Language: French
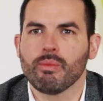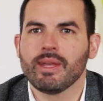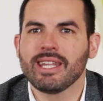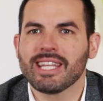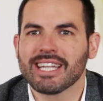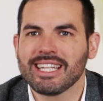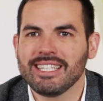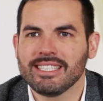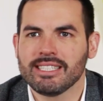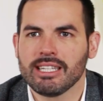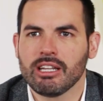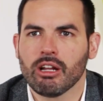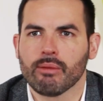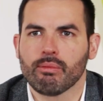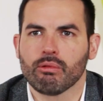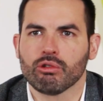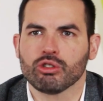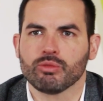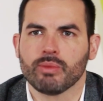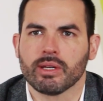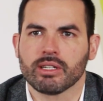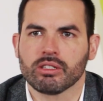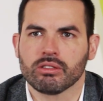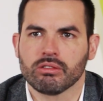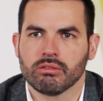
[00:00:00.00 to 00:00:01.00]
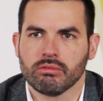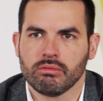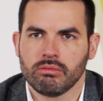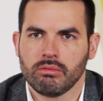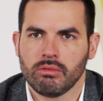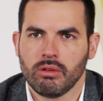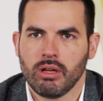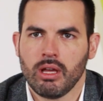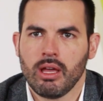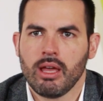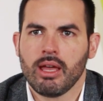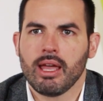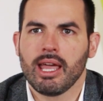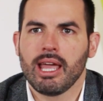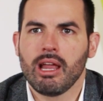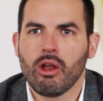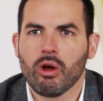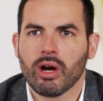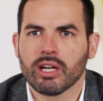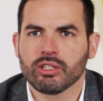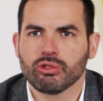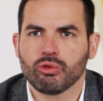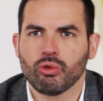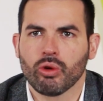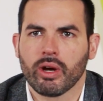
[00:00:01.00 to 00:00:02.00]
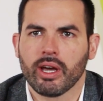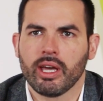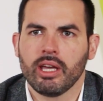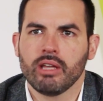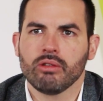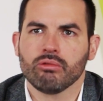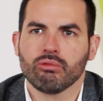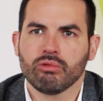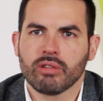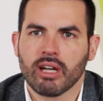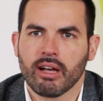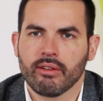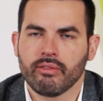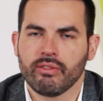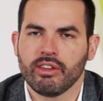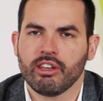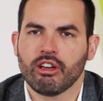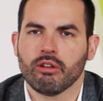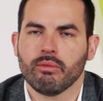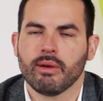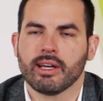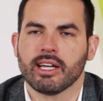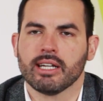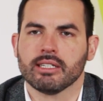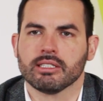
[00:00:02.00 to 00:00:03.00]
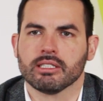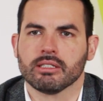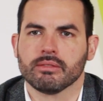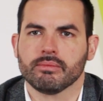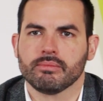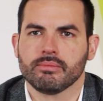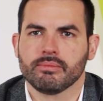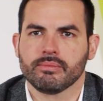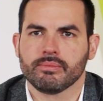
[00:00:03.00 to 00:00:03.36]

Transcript: maîtriser leur prospection et leur assurer du trafic en magasin.